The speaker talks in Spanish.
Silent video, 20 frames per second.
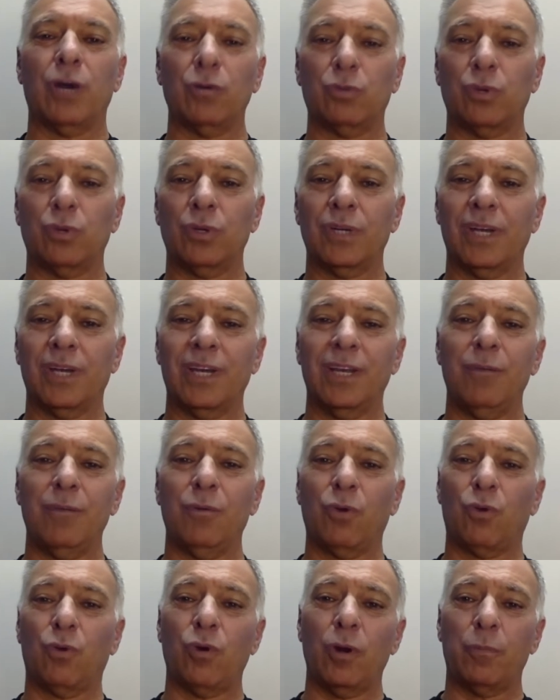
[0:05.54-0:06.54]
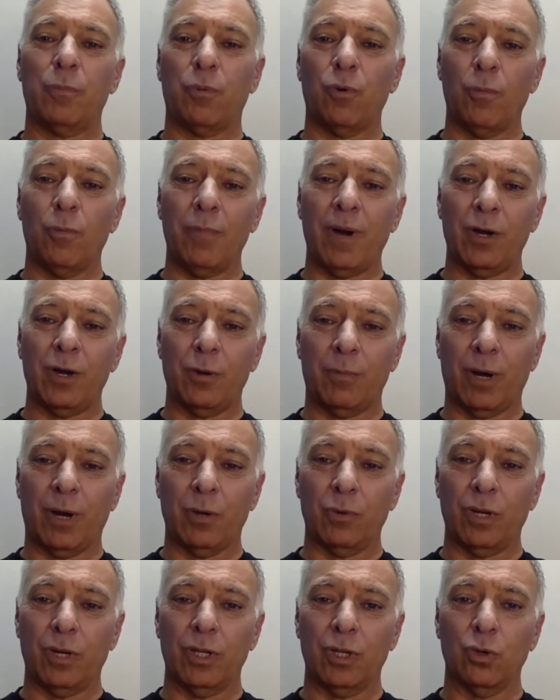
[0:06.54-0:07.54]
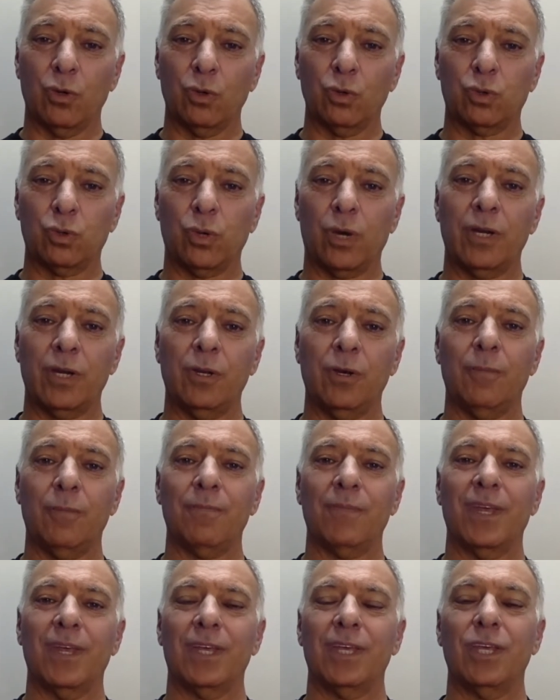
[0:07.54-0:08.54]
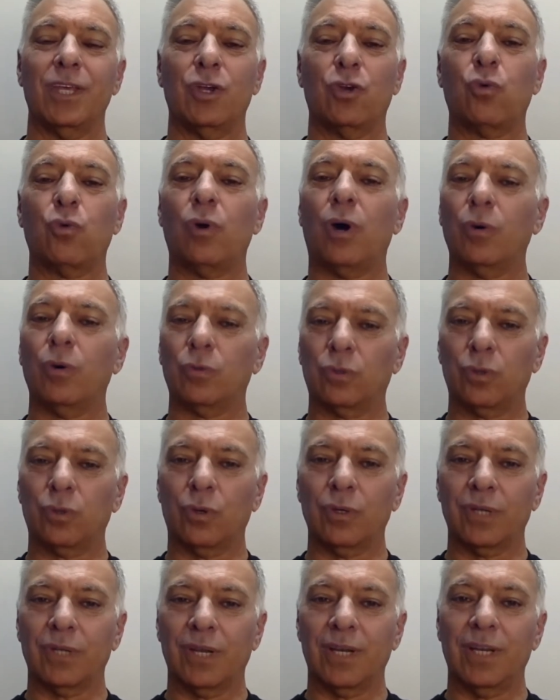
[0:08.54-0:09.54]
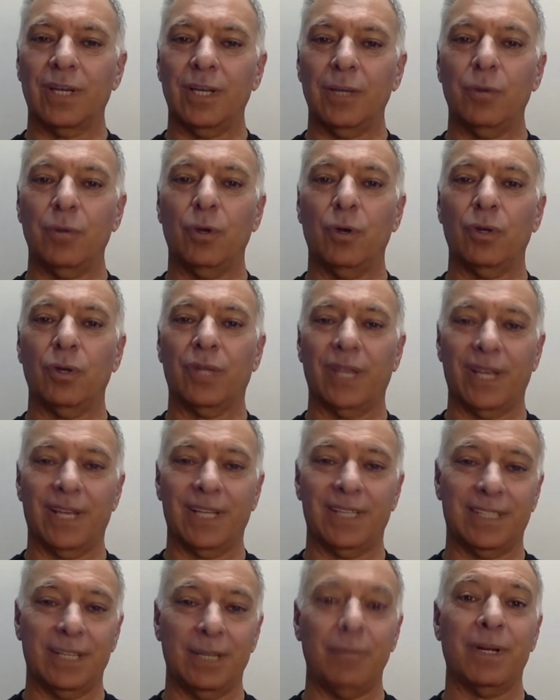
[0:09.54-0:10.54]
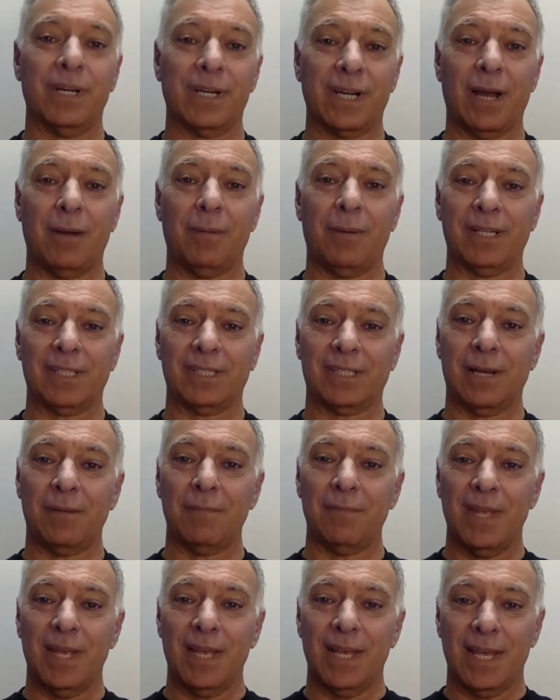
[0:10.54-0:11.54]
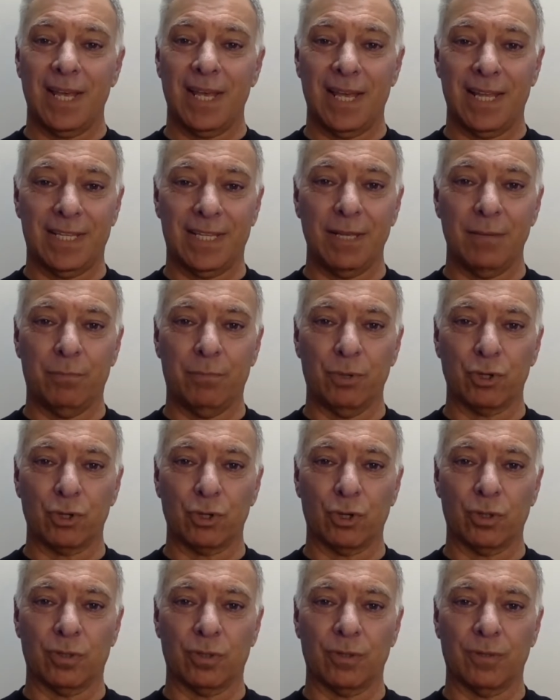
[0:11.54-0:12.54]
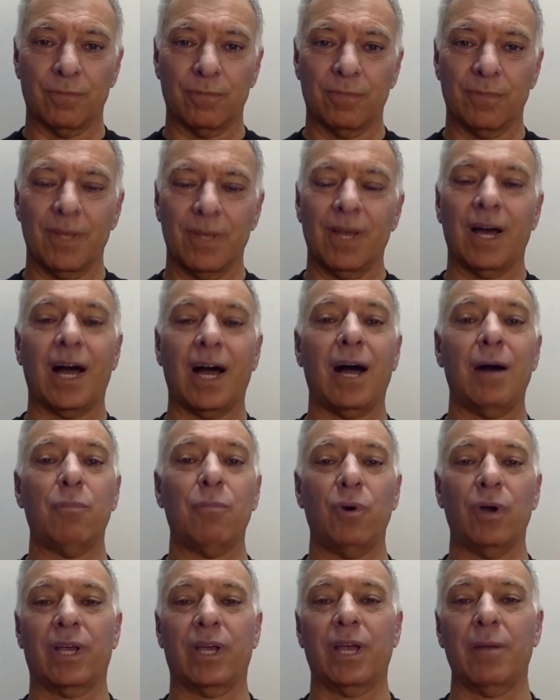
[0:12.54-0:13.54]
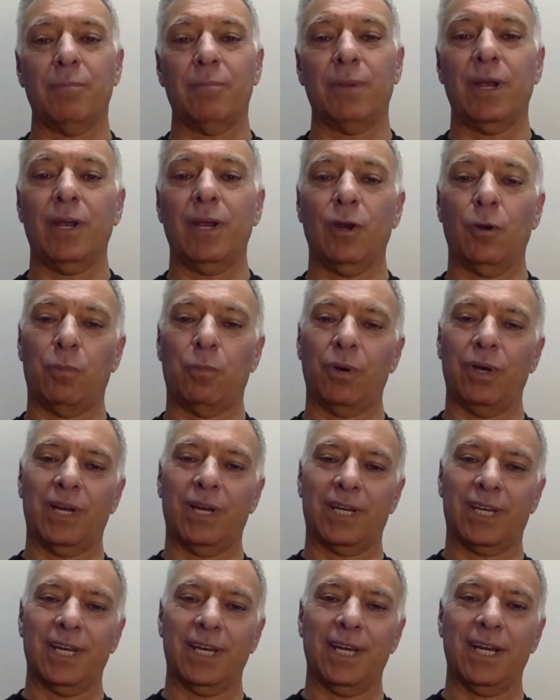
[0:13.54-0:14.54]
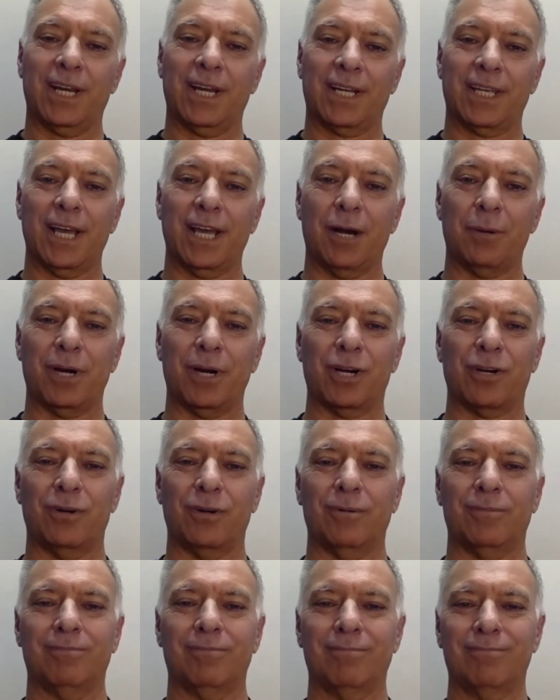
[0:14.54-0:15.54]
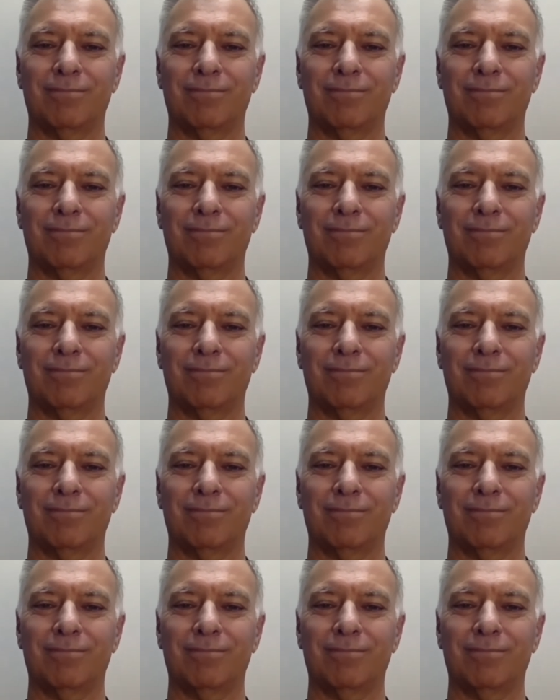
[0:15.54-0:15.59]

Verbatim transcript: autor del libro Cuerpo Humano, Manual del Usuario y coautor del libro de Silvia Rabasa, eh, Tiempo Roto. Ambos ejemplares los pueden adquirir aquí abajo.